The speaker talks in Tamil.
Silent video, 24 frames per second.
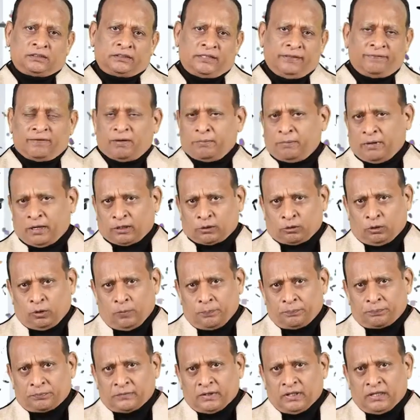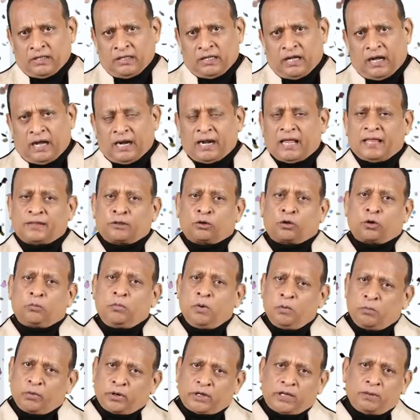தீவிரமாக இருக்கும் ஆனால் அதுக்கு
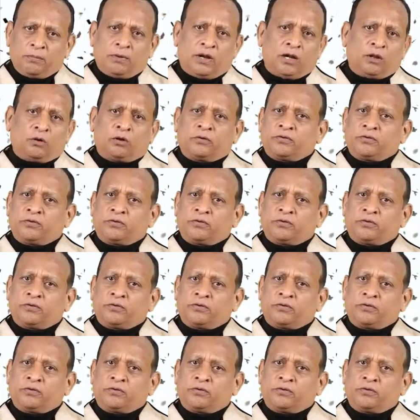ரொம்ப முக்கியமான